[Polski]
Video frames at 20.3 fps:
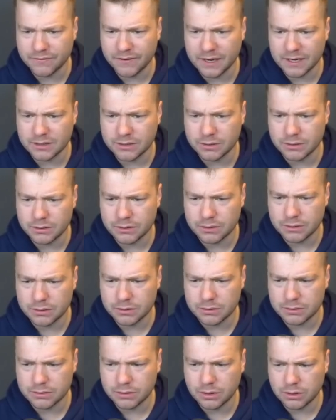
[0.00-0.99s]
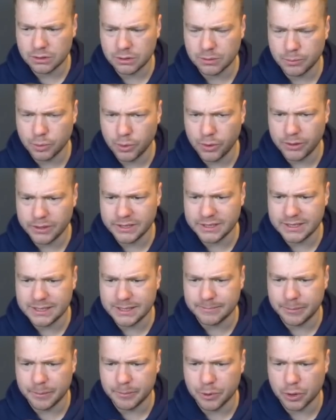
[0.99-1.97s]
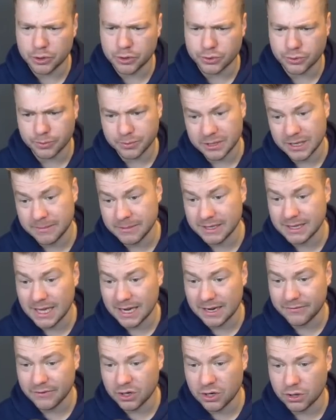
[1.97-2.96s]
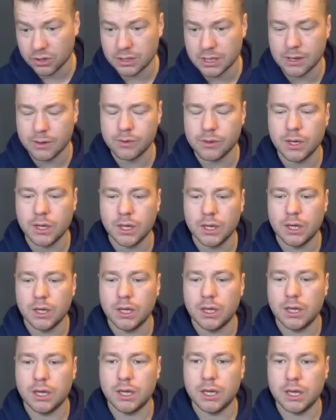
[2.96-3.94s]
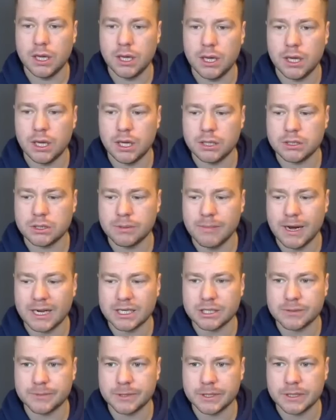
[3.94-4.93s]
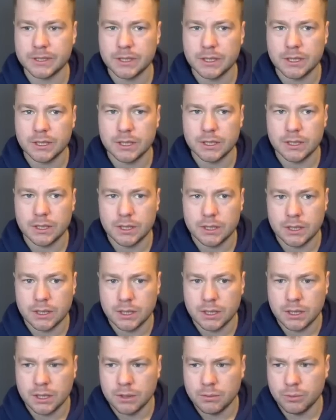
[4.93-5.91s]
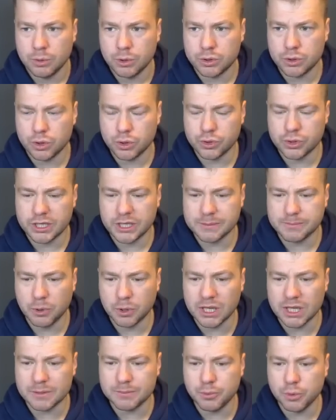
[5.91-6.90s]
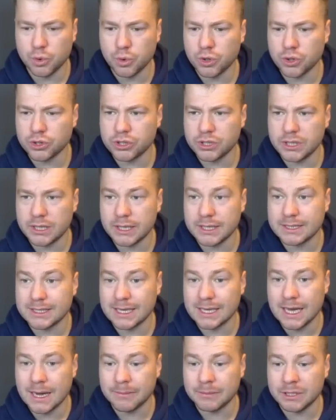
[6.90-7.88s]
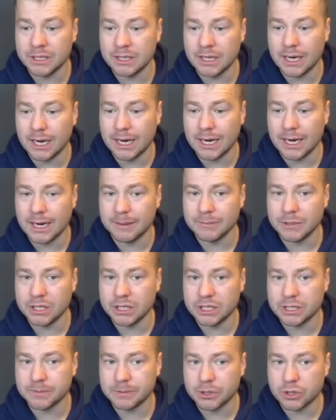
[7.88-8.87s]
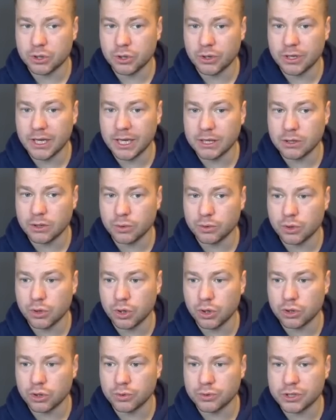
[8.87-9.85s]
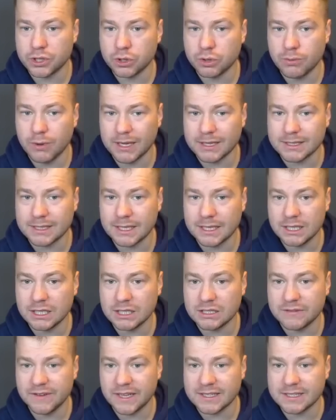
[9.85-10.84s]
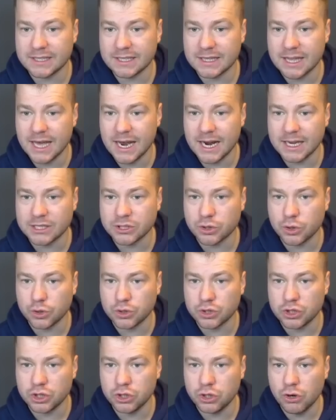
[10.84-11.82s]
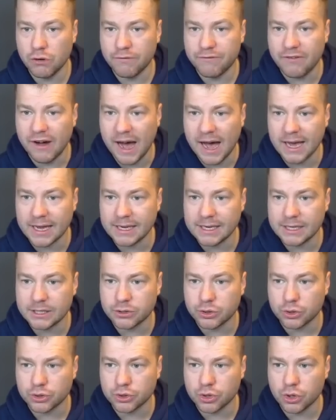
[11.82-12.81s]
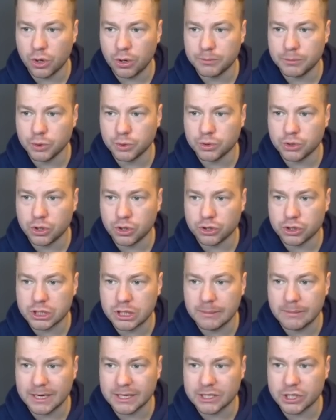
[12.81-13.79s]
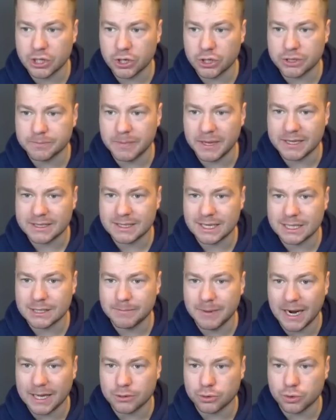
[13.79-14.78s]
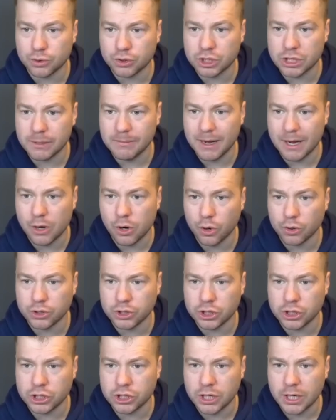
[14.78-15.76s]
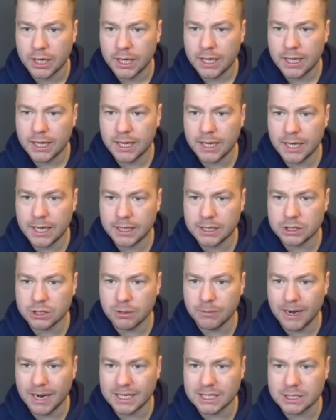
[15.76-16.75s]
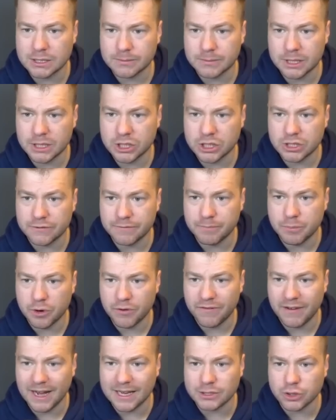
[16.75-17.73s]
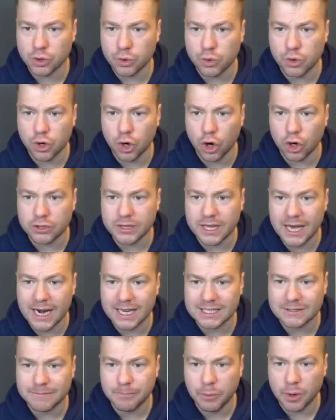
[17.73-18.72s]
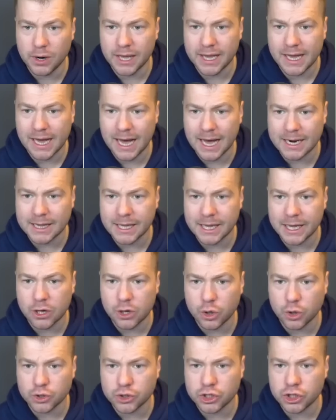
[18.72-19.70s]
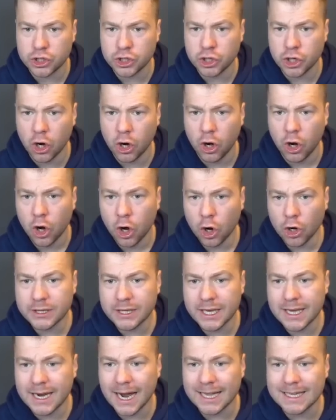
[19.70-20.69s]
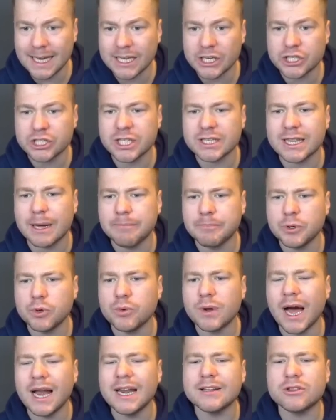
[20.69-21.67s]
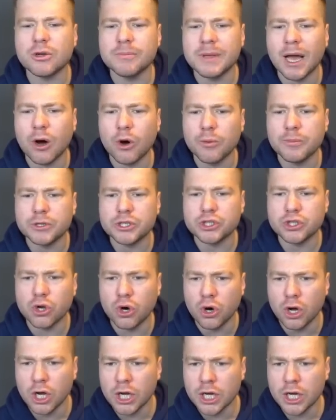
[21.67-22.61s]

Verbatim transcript: ale to, to, to, to był Olisi po prostu, przynajmniej tak wyglądał. E, zobaczmy. Bo to już jest ponad pół godziny gry za nami, a mieliśmy tylko jedną dogodną sytuację i nic więcej. Teraz Kozinio fajnie to zrobił, tylko trzeba się rozpędzać, bratku, trzeba gonić eee, i zobaczmy, czy wprowadzą go teraz w pole karne. Kozinio, odegrana jeszcze ta piłka, ale to miało być do e,